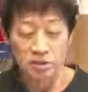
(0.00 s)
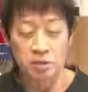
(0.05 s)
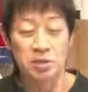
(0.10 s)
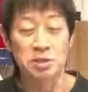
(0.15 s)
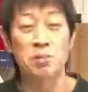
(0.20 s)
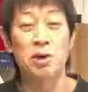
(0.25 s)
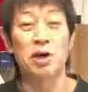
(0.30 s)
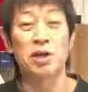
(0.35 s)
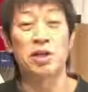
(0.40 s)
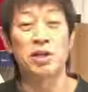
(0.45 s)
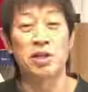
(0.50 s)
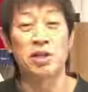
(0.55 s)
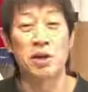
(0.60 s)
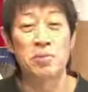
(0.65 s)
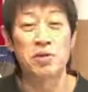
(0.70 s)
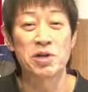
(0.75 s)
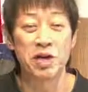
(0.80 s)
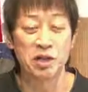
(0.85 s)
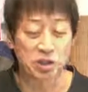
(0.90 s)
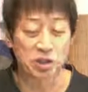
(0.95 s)
今からね、
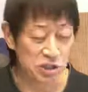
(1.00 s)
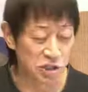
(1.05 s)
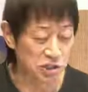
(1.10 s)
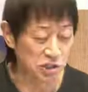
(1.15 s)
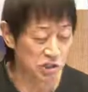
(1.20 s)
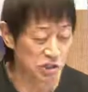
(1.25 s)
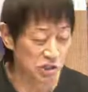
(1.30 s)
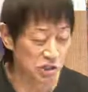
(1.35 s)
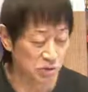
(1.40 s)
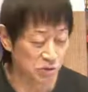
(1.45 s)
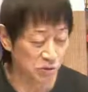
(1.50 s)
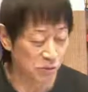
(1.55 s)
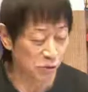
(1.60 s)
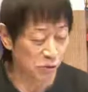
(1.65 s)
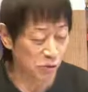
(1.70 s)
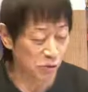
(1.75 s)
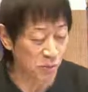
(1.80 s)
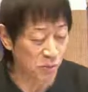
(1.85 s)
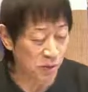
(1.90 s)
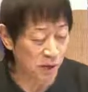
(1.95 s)
宮城先生の
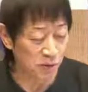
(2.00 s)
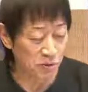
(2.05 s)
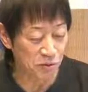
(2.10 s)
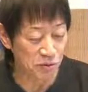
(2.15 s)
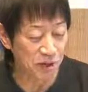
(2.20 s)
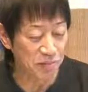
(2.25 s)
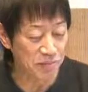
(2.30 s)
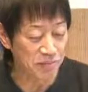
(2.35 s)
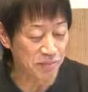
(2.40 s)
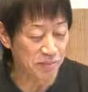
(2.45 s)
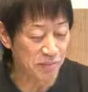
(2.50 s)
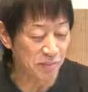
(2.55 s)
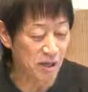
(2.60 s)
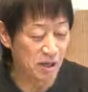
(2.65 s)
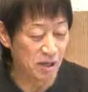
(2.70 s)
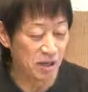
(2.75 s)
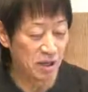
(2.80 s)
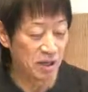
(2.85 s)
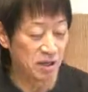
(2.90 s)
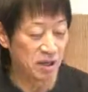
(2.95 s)
言葉をね、
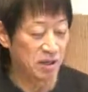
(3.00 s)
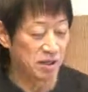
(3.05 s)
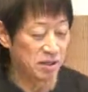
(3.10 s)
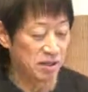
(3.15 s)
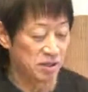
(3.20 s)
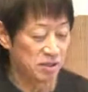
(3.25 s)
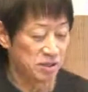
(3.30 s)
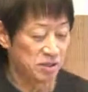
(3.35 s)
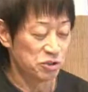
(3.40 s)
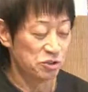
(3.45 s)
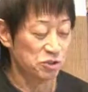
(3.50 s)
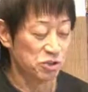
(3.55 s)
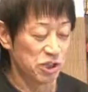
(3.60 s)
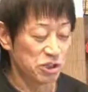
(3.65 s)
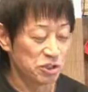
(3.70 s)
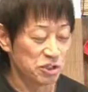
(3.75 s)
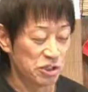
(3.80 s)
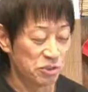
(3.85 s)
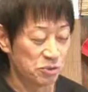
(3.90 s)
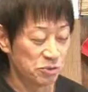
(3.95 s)
えー、紹介
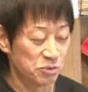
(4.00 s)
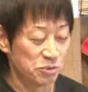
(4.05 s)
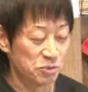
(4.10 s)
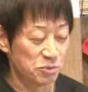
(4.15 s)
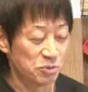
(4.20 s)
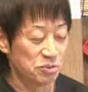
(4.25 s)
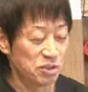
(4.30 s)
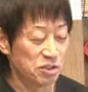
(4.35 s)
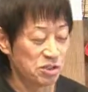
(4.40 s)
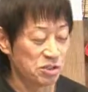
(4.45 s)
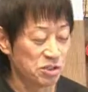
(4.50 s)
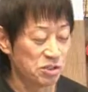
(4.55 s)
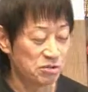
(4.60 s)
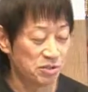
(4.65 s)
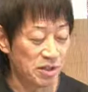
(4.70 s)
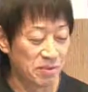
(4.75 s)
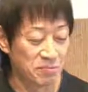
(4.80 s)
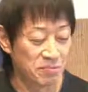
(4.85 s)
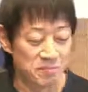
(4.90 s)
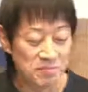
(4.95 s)
していこうと思うんですけど、
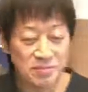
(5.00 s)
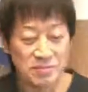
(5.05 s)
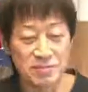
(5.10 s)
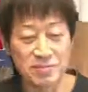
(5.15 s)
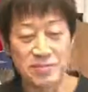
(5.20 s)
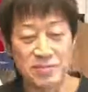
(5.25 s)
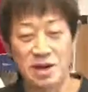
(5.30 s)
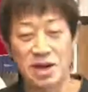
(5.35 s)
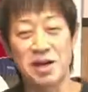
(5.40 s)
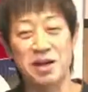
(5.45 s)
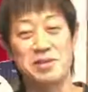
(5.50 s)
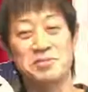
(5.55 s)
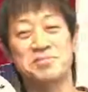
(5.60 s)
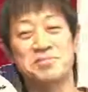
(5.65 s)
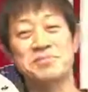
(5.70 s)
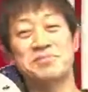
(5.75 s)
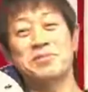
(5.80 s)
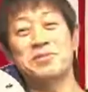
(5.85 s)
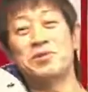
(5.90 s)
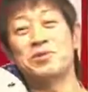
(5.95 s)

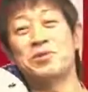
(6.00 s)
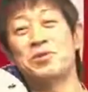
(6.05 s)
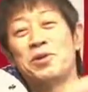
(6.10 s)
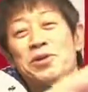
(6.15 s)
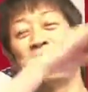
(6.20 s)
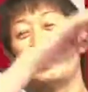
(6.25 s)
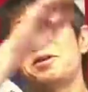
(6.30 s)
これね、